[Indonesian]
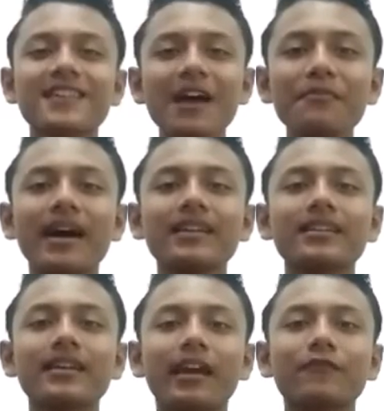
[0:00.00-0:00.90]
Selamat
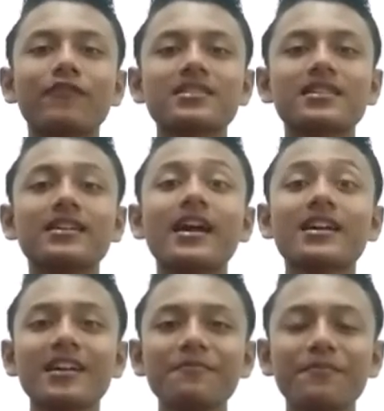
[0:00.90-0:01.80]
anniversary yang
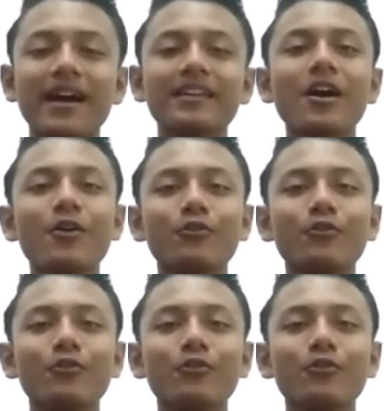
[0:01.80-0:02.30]
keempat.